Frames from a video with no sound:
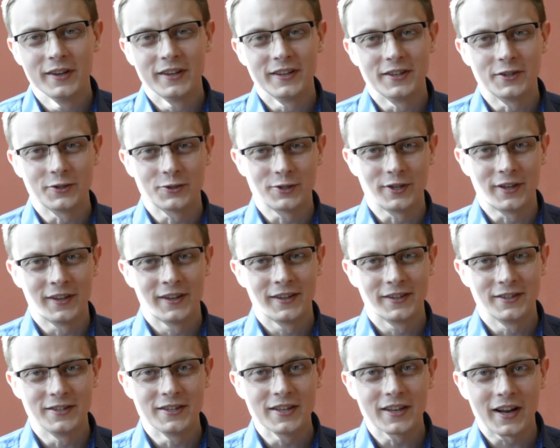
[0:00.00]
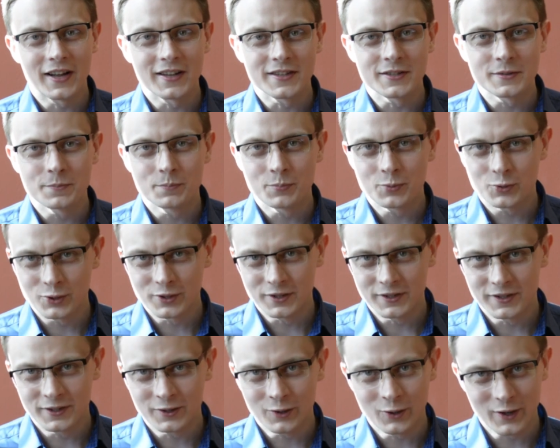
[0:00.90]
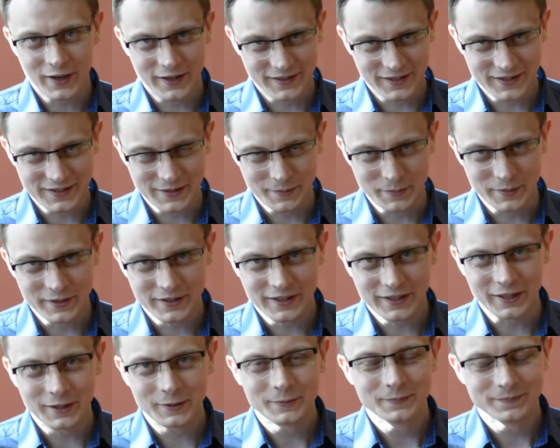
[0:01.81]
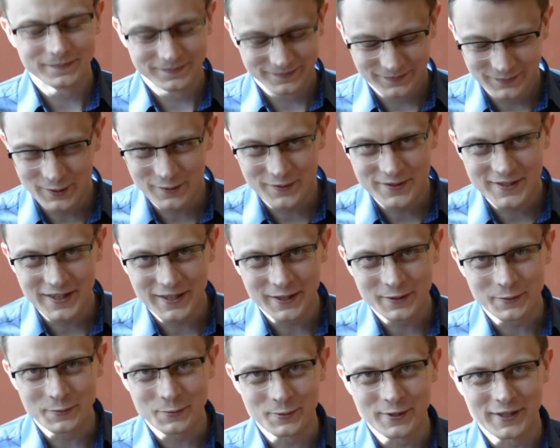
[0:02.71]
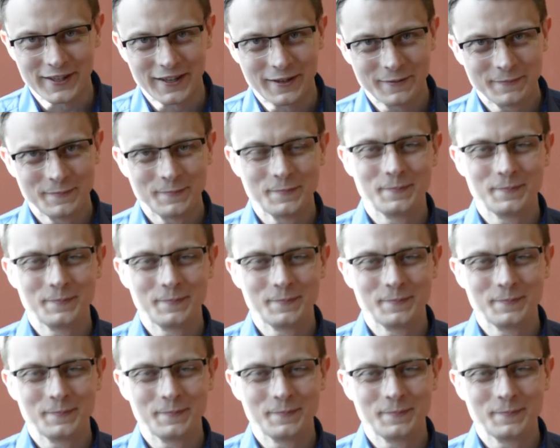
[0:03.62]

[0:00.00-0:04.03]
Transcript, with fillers: jeszcze nie raz przy kolejnych zabytkach. Do widzenia, do usłyszenia.